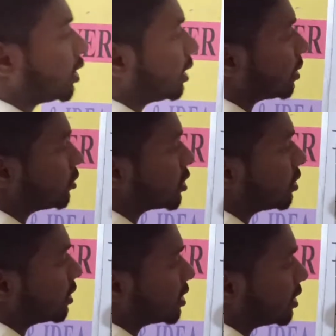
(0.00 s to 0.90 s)
করলেই আমরা বুঝতে
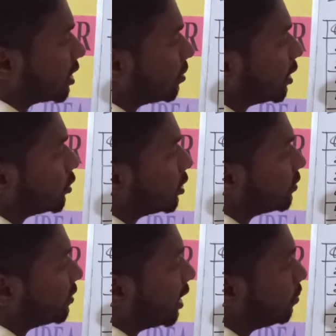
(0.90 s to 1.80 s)
পারছি তার মানে টোয়েন্টি
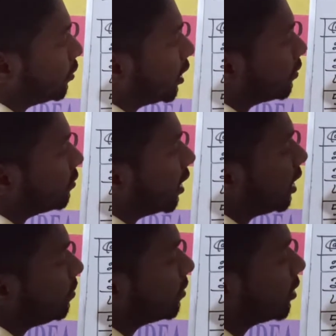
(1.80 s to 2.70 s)
ফাইভ পয়েন্ট ফাইভ